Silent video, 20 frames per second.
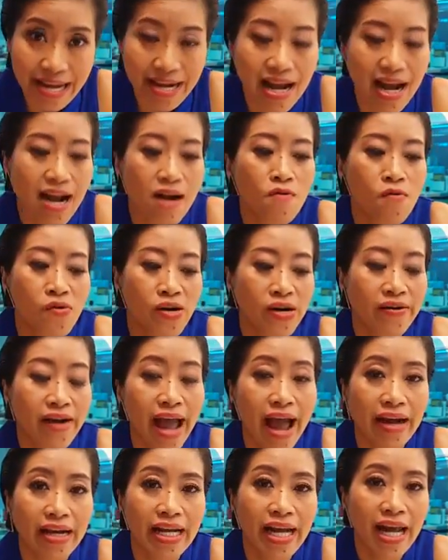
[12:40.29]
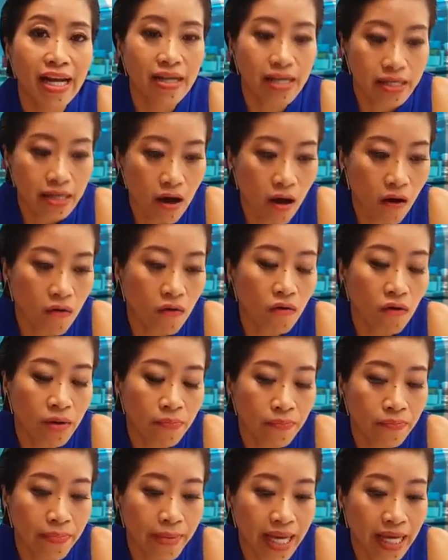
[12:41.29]
นะคะคนแรกที่ได้เหรียญทองโอ
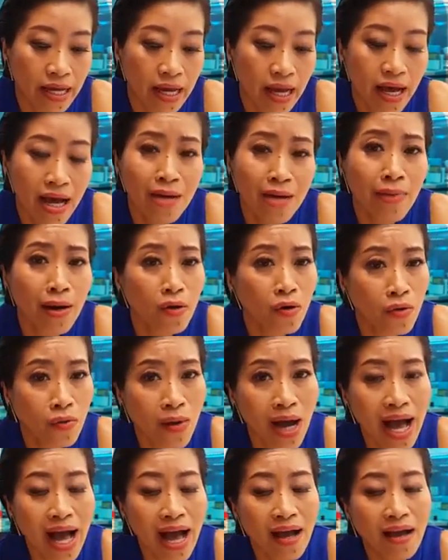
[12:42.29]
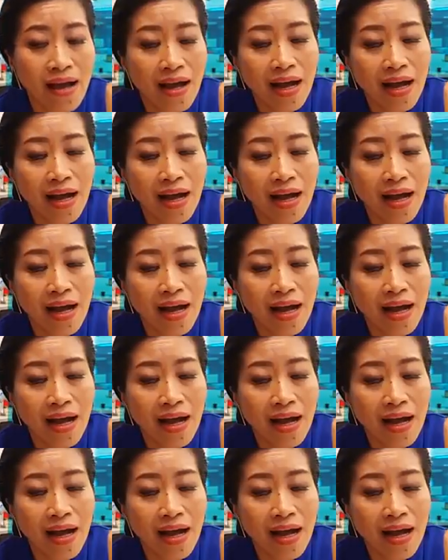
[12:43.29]
ลิมปิก ปรากฏว่า